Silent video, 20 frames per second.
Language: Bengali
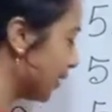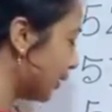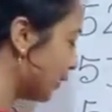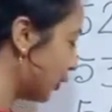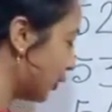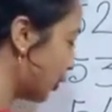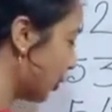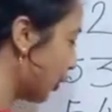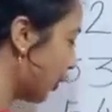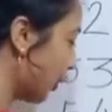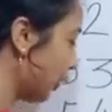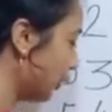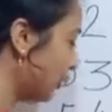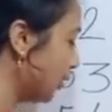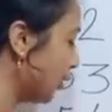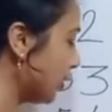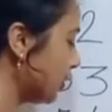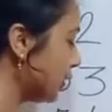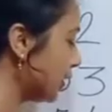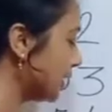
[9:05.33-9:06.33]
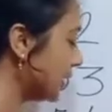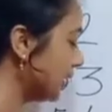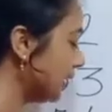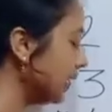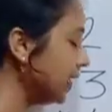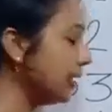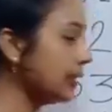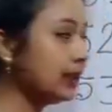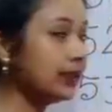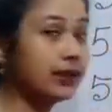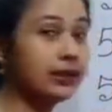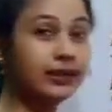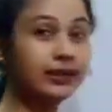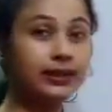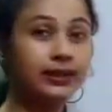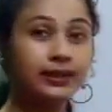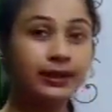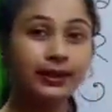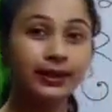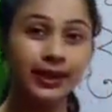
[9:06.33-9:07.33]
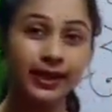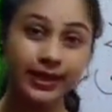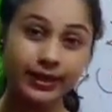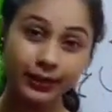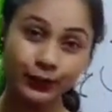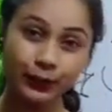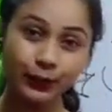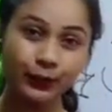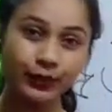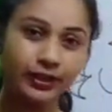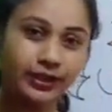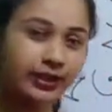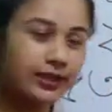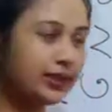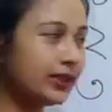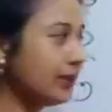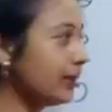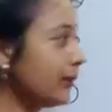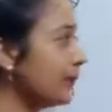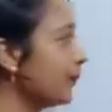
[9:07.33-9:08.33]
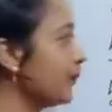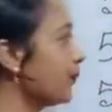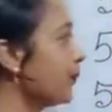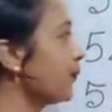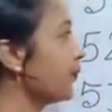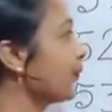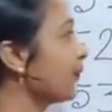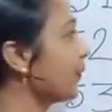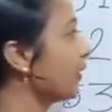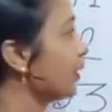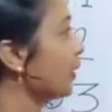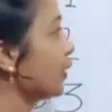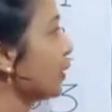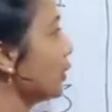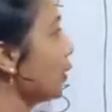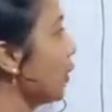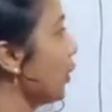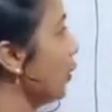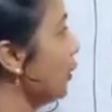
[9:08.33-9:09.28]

ছয় দশ তিন তেষট্টি ছয়